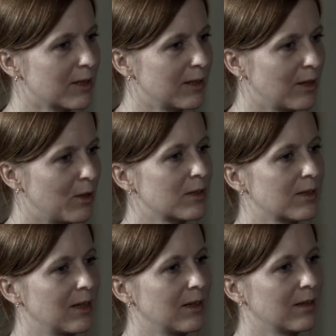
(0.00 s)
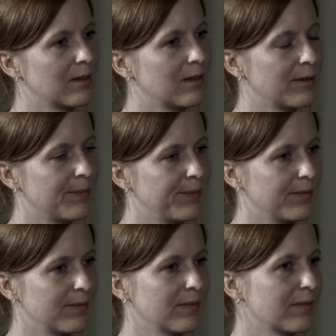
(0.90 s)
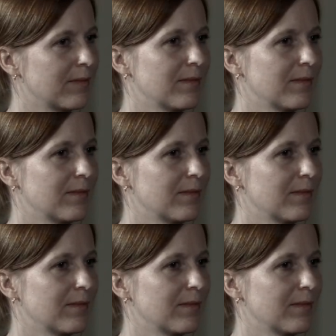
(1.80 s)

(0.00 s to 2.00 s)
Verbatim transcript: das Hinausgehen, ähm,